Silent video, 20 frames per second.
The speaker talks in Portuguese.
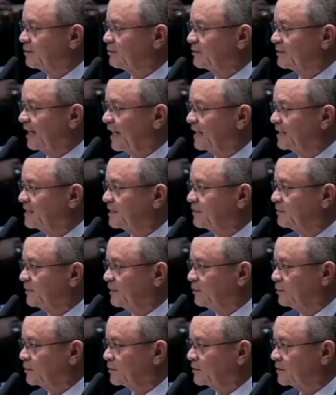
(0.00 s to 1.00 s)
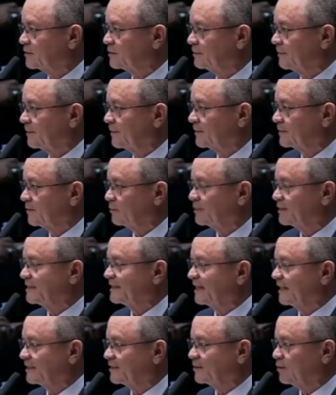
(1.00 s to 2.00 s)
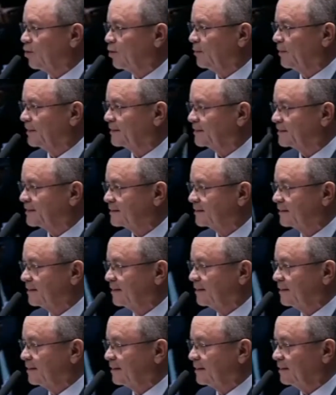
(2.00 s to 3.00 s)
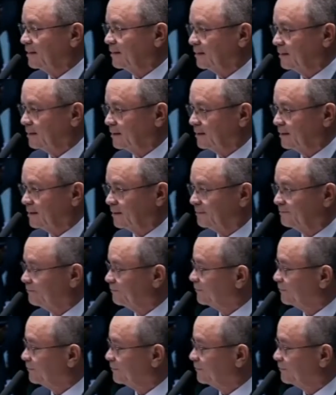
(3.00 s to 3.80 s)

São dez filhos, são seis homens e